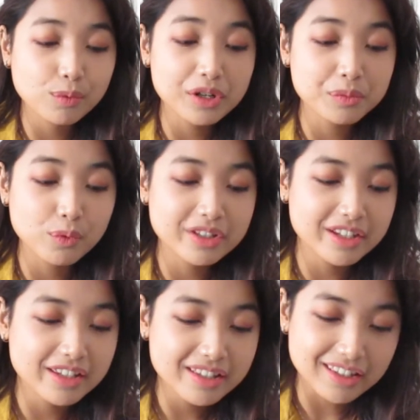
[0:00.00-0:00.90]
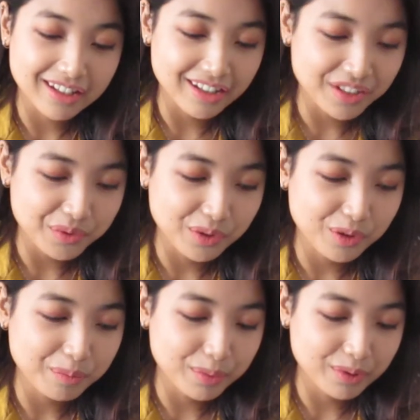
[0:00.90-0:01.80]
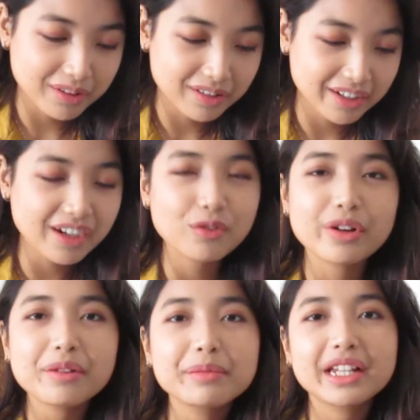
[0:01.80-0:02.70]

puas-puas aja sih walaupun ya gue kan